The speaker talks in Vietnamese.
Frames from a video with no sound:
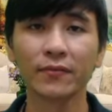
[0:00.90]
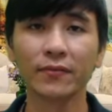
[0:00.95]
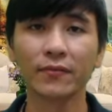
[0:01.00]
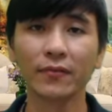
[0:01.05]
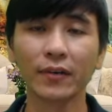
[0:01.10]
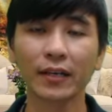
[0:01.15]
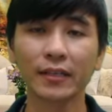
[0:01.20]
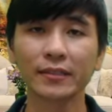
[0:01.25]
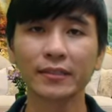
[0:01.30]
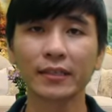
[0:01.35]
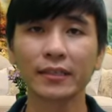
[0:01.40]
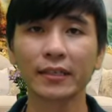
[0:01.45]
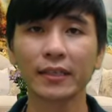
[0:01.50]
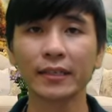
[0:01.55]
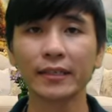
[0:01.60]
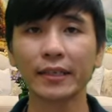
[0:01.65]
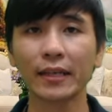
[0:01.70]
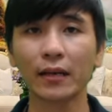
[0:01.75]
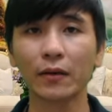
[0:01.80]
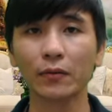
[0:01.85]
Vâng, xin kính
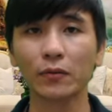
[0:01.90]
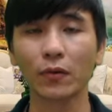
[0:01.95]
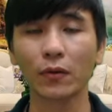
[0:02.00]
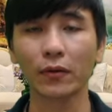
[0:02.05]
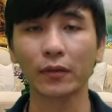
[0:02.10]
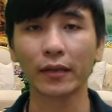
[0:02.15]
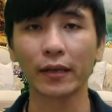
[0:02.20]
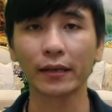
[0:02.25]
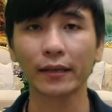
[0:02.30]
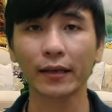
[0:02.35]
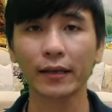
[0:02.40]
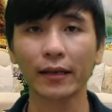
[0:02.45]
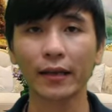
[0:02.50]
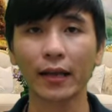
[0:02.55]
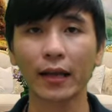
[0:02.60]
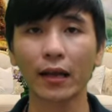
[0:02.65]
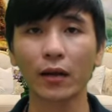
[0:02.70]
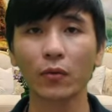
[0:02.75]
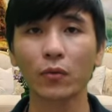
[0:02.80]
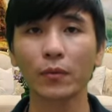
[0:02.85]
chào toàn thể tất
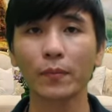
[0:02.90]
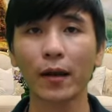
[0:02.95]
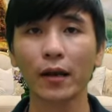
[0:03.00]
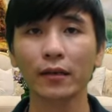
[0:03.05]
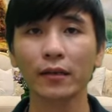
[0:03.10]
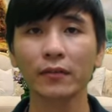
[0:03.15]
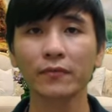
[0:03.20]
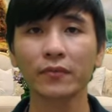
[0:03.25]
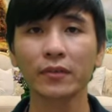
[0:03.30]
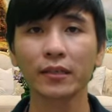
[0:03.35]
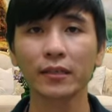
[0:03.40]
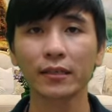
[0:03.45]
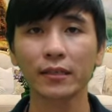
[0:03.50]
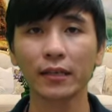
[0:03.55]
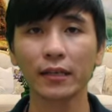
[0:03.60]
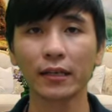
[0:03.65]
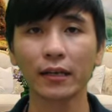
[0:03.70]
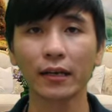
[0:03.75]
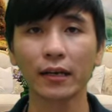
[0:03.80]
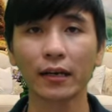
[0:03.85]
cả quý bác đến với
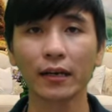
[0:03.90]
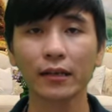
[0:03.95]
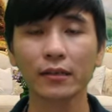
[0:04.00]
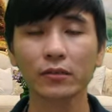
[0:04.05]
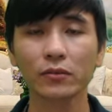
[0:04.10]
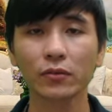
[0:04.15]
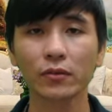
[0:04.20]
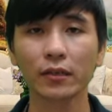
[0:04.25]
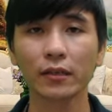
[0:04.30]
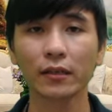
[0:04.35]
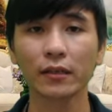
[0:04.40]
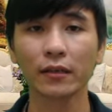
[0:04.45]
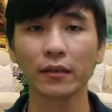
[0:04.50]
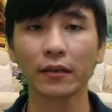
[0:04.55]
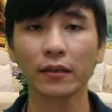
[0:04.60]
Kỳ Lân Luxury